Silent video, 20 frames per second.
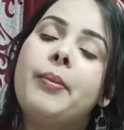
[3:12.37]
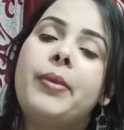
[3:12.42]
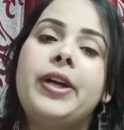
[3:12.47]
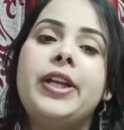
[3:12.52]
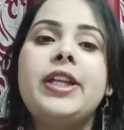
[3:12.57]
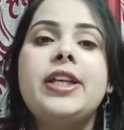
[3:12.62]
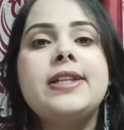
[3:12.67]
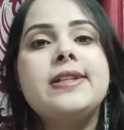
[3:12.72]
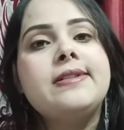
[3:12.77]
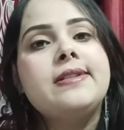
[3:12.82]

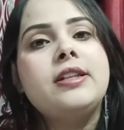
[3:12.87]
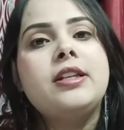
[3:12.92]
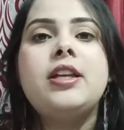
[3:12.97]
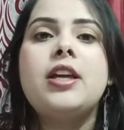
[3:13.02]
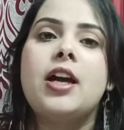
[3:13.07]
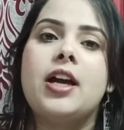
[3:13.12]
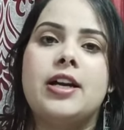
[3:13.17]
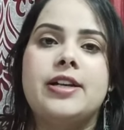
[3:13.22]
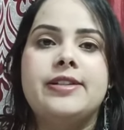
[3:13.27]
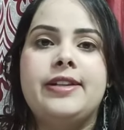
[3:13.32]
बड़ी
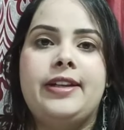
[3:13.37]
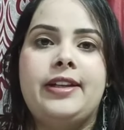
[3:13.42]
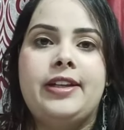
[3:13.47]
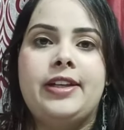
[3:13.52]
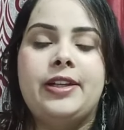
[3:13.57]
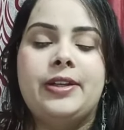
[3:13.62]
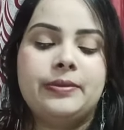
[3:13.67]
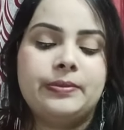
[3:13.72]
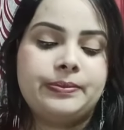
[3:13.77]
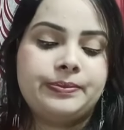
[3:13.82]
ईजीली आ
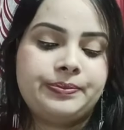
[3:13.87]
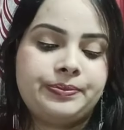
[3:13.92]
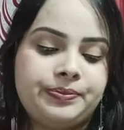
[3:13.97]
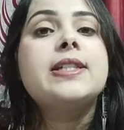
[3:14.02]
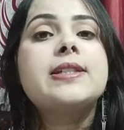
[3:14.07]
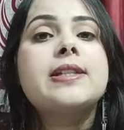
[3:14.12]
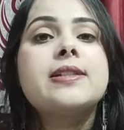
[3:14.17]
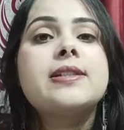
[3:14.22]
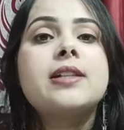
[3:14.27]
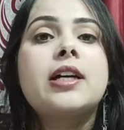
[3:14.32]
जाएगी
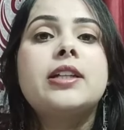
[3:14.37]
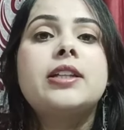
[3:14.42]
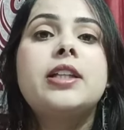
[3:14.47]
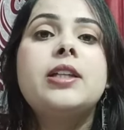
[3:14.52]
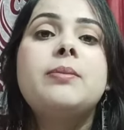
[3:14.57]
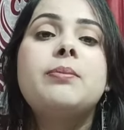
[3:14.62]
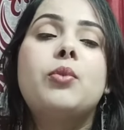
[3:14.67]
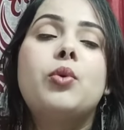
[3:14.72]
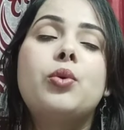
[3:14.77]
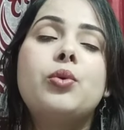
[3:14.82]
इसके साथ
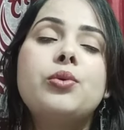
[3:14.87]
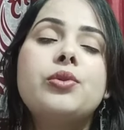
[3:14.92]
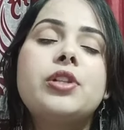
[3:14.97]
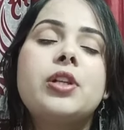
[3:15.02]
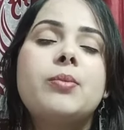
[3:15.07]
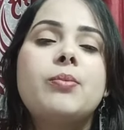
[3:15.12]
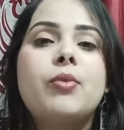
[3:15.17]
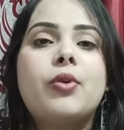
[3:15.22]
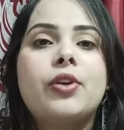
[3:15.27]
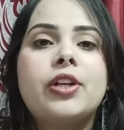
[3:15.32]
ही
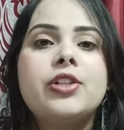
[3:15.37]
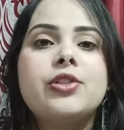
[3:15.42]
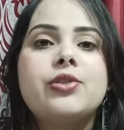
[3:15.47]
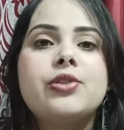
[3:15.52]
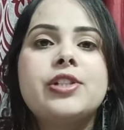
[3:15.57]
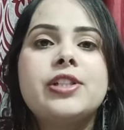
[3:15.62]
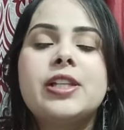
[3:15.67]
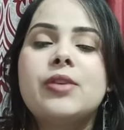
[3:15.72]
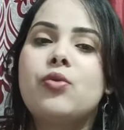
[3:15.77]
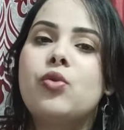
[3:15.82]
मोस्ट इंपॉर्टेंट जो
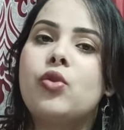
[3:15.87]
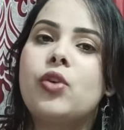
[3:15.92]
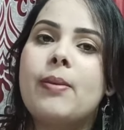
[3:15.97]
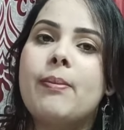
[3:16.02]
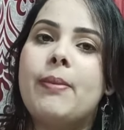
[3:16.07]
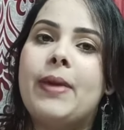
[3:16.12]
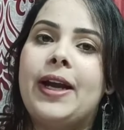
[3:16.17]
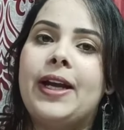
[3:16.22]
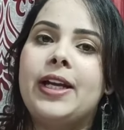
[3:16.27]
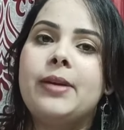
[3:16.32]
चीज़ है वो
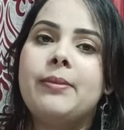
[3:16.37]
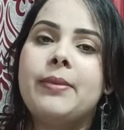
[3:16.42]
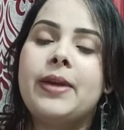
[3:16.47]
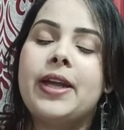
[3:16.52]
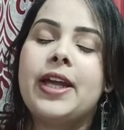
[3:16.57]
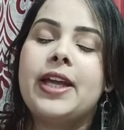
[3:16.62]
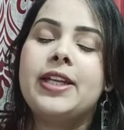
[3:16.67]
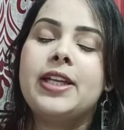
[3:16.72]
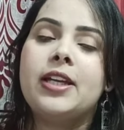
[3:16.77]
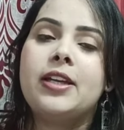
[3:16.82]
है बेल्ट में
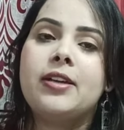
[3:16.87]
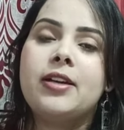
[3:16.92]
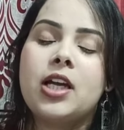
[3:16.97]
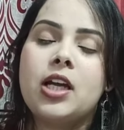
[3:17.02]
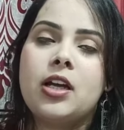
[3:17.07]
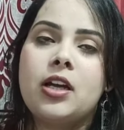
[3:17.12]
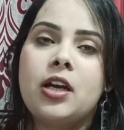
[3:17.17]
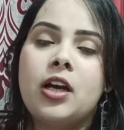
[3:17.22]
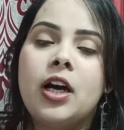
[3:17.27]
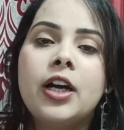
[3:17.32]
है ये
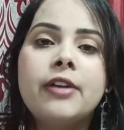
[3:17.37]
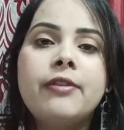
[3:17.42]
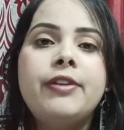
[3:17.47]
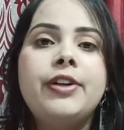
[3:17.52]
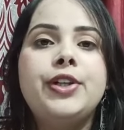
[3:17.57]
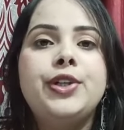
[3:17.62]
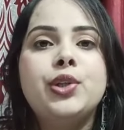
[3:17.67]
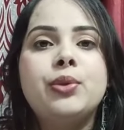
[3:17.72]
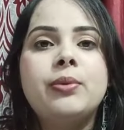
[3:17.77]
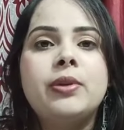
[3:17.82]
हर
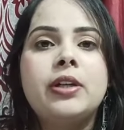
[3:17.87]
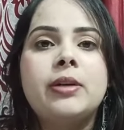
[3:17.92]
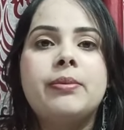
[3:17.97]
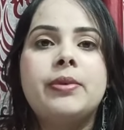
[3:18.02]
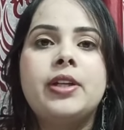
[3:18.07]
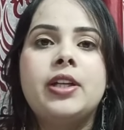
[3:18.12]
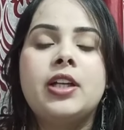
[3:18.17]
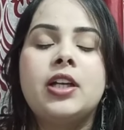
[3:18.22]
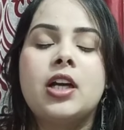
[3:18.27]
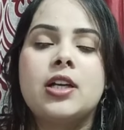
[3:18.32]
वीडियो में
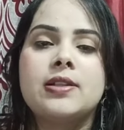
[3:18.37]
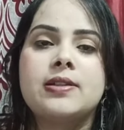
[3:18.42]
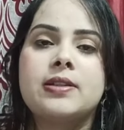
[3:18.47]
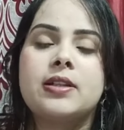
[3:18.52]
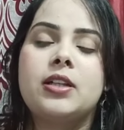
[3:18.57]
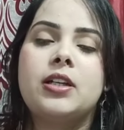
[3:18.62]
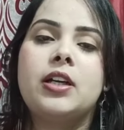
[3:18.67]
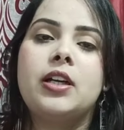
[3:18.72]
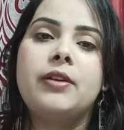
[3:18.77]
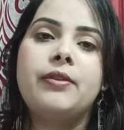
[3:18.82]
अपनी
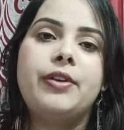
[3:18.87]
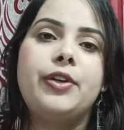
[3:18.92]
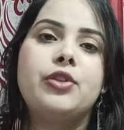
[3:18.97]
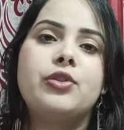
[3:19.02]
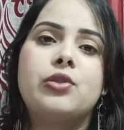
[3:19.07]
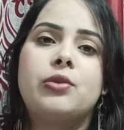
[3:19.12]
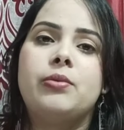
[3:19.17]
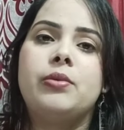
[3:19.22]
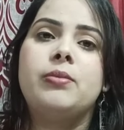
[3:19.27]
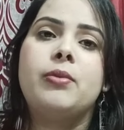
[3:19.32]
खासकर हर
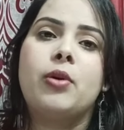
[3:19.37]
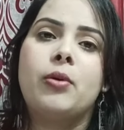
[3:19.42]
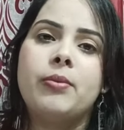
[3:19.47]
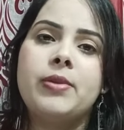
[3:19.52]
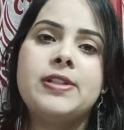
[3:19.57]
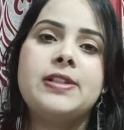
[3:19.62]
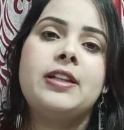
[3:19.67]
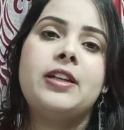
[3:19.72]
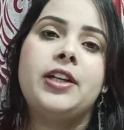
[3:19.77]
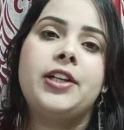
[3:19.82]
वीडियो जो भी
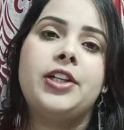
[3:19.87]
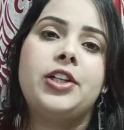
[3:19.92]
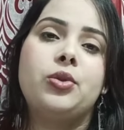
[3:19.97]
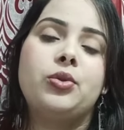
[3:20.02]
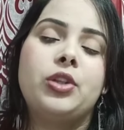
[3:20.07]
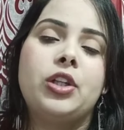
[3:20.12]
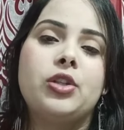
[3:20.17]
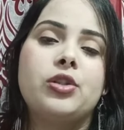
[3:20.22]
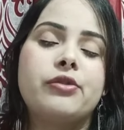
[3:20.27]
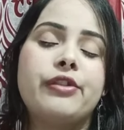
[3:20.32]
मॉमी से रिलेटेड
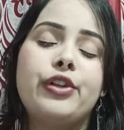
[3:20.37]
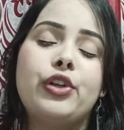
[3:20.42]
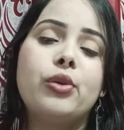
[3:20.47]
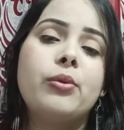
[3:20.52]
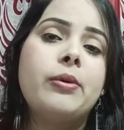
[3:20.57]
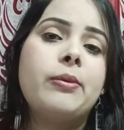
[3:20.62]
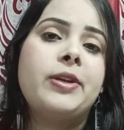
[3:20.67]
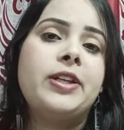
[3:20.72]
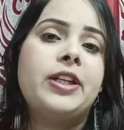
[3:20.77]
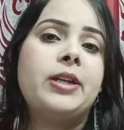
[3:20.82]
होती है इस
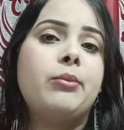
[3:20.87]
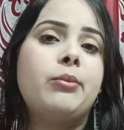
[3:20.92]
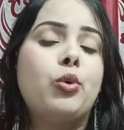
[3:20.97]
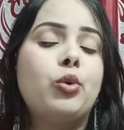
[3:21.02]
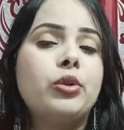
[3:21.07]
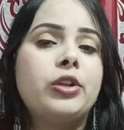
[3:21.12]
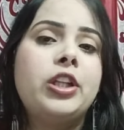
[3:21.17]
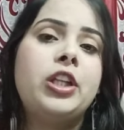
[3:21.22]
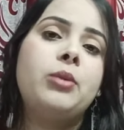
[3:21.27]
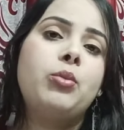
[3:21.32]
वीडियो में मैं ये
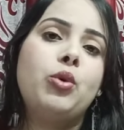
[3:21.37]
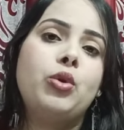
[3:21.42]
बोलती ही